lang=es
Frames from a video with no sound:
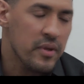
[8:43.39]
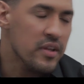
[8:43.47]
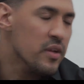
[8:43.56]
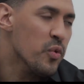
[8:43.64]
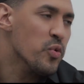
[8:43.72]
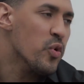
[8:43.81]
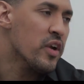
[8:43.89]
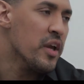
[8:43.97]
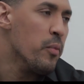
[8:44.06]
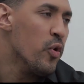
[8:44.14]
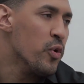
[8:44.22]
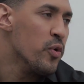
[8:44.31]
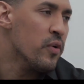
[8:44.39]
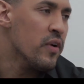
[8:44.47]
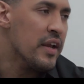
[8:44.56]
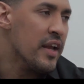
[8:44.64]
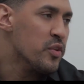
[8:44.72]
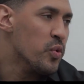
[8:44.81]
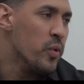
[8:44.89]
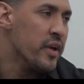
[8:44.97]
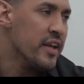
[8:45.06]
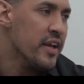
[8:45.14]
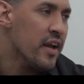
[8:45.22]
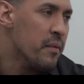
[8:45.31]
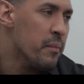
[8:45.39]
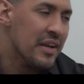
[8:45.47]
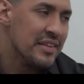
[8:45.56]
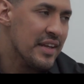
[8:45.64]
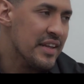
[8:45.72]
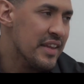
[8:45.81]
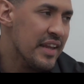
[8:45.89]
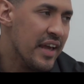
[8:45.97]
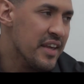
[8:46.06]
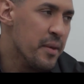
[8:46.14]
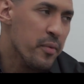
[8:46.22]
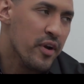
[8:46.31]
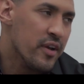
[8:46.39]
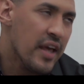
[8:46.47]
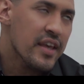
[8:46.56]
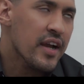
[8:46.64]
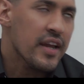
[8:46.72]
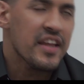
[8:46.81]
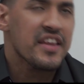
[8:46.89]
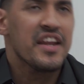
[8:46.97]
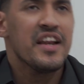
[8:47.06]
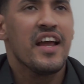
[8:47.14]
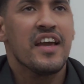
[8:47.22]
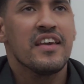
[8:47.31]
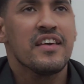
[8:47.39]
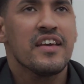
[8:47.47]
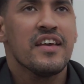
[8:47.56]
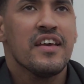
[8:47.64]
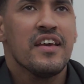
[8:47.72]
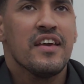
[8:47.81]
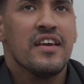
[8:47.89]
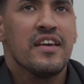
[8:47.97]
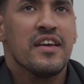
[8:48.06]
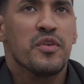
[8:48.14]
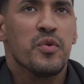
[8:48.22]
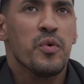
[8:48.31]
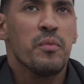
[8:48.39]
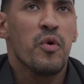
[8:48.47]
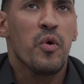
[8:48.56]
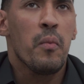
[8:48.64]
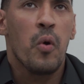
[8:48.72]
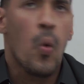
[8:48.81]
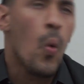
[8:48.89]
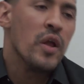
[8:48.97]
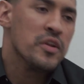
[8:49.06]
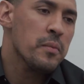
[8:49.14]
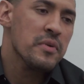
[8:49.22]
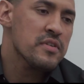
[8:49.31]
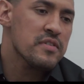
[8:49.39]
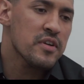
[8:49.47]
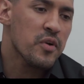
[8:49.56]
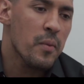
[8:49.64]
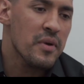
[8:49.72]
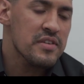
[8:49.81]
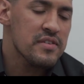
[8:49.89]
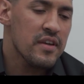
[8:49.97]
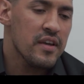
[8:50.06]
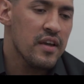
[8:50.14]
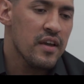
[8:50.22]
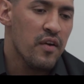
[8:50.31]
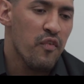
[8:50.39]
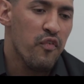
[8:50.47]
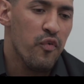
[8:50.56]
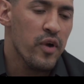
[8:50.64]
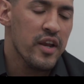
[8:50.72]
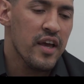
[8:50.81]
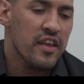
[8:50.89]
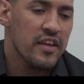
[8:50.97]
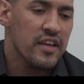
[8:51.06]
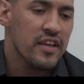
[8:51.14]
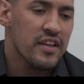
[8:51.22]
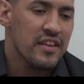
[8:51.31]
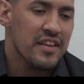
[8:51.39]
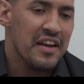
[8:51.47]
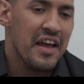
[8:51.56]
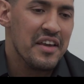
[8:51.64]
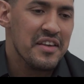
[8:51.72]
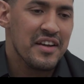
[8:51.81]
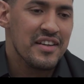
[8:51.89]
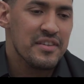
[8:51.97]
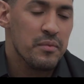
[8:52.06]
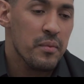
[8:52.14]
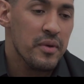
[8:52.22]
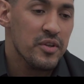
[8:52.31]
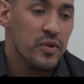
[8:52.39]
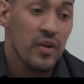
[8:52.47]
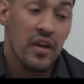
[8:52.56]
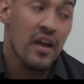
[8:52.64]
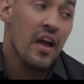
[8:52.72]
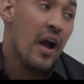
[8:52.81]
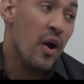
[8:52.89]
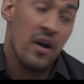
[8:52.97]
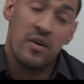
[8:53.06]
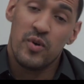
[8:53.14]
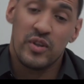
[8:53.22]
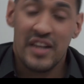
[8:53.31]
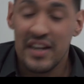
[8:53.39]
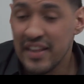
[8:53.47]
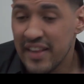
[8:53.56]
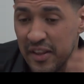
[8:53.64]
metieron unos kimonos en las tuberías para salir de la IDE porque nadie quería estar en la IDE. Y estuvimos como cuatro meses, cinco meses fuera de, la IDE en ese momento. Ah, otra